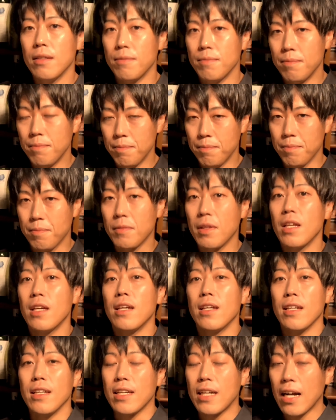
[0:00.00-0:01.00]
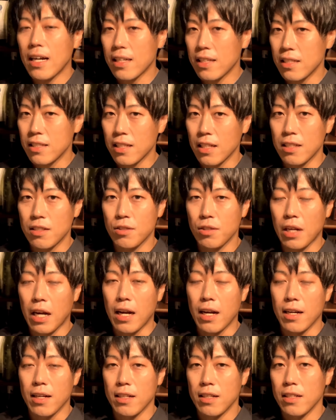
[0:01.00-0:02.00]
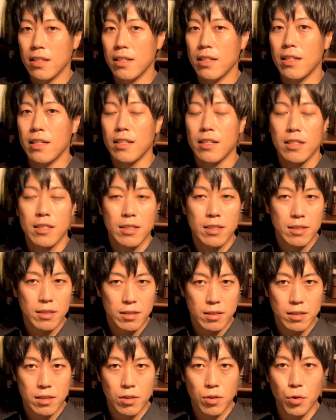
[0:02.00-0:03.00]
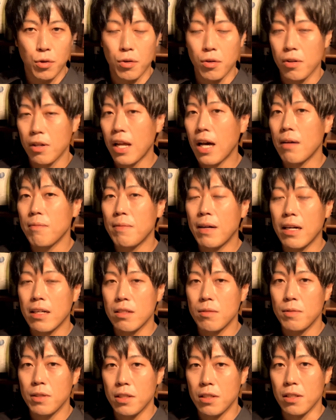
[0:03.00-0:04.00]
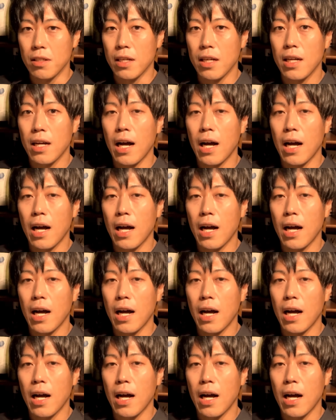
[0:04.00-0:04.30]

うん。いかがでしたでしょうか、えー、このラ・バーグブルー、